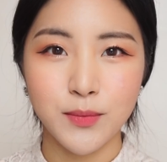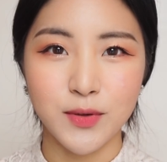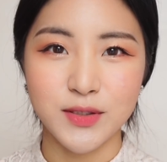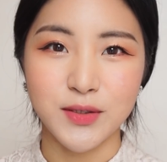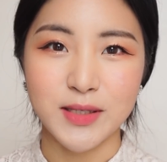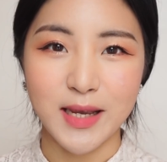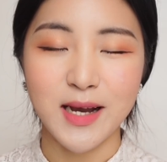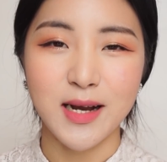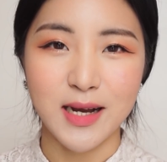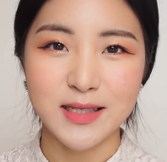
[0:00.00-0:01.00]
먼저
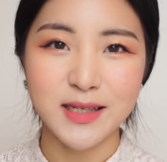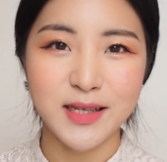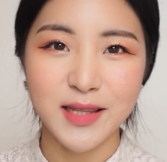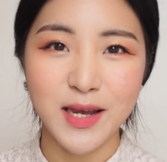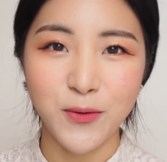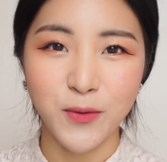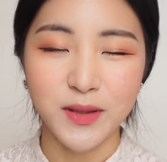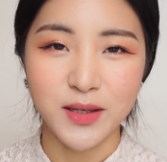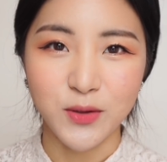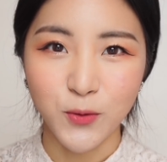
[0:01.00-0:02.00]
제가 가장 기대하고
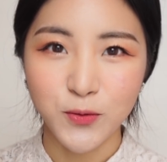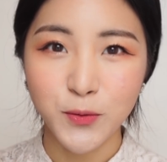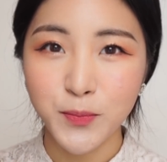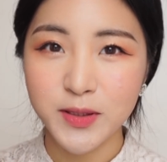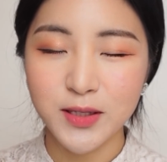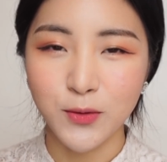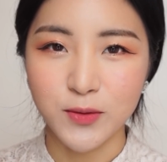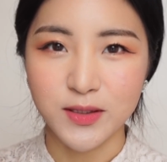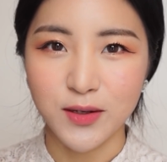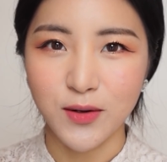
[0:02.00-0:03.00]
있는 이 소프트
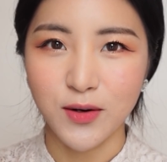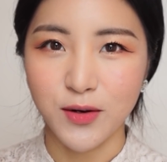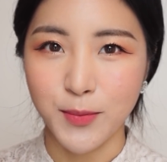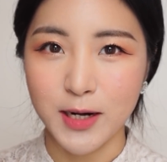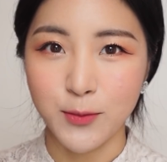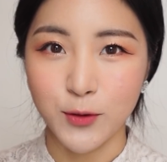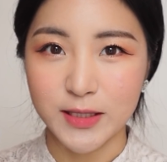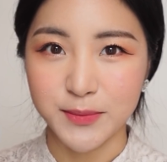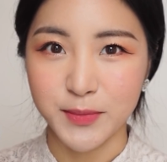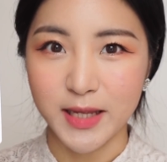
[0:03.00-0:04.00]
로즈 컬러를
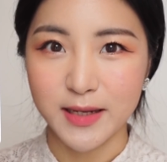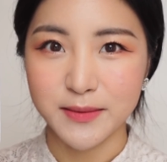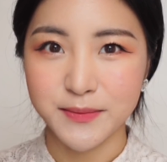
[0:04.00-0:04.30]
발라보겠습니다.